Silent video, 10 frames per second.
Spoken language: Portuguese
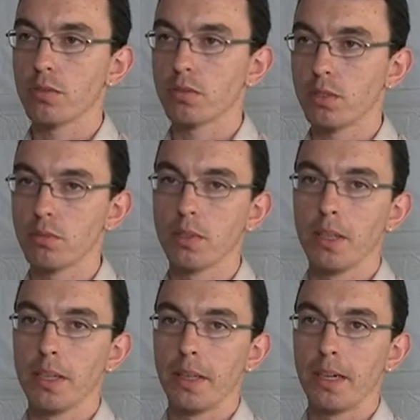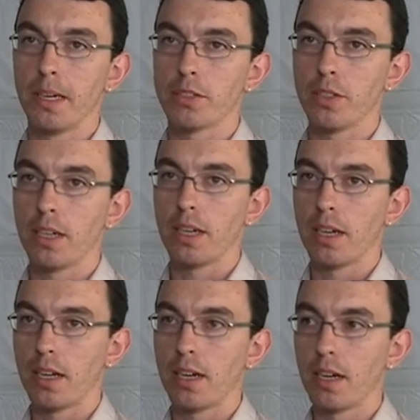Então a,
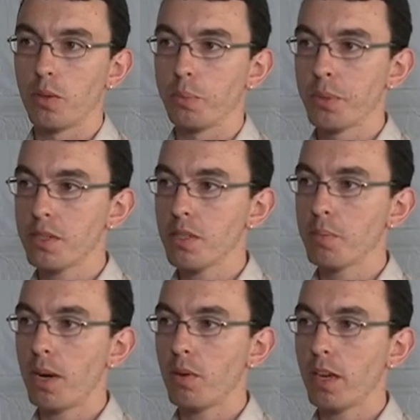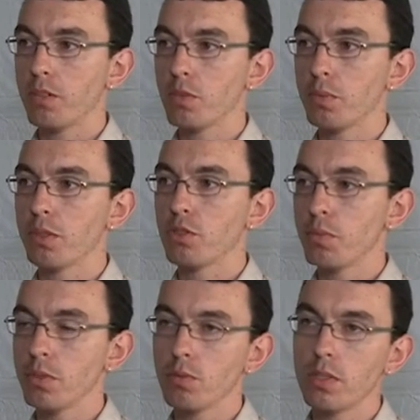a, o principal é
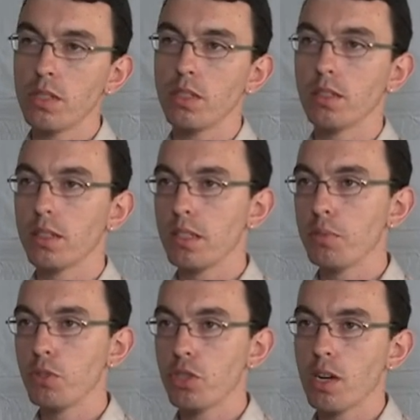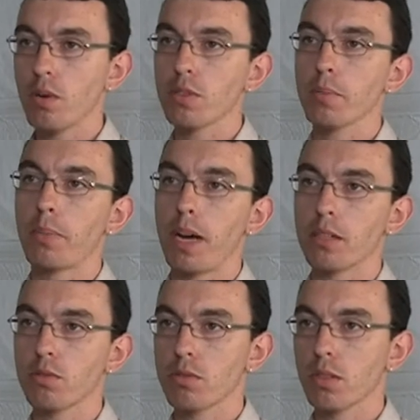diminuir e mitigar os
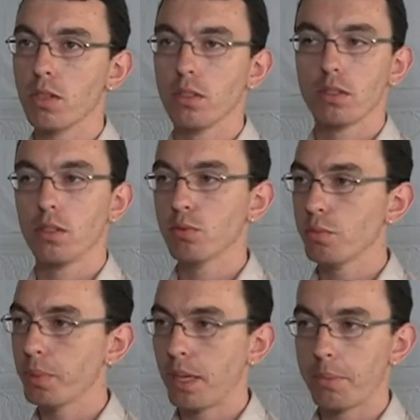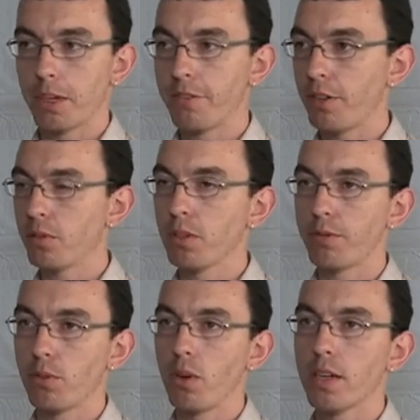impactos tanto para a fauna,
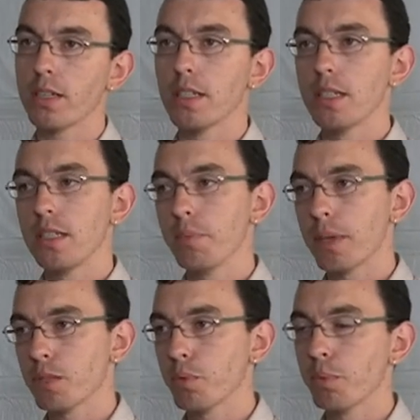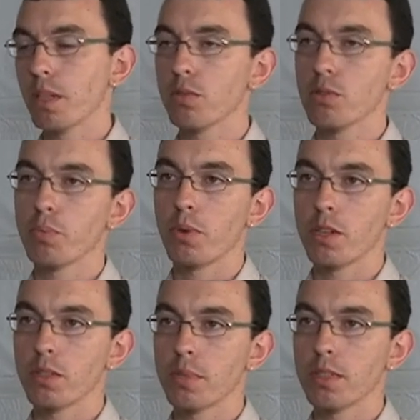flora e para as populações
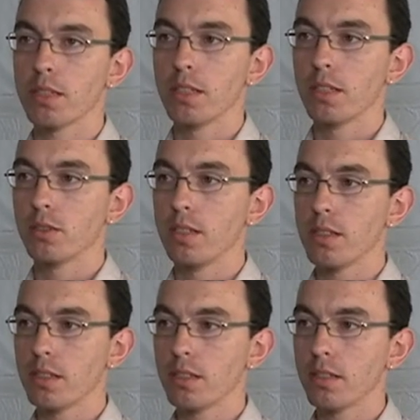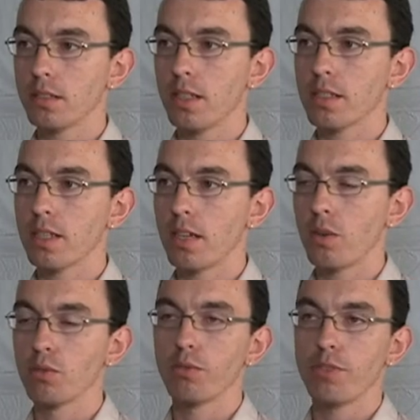próximas desse, dessa
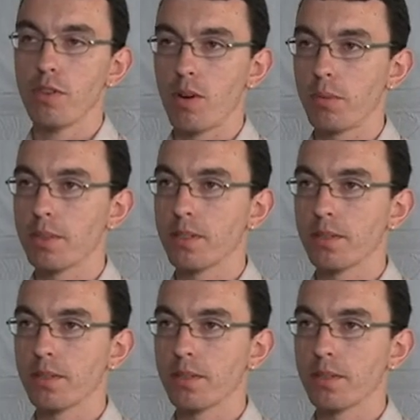rodovia em obras.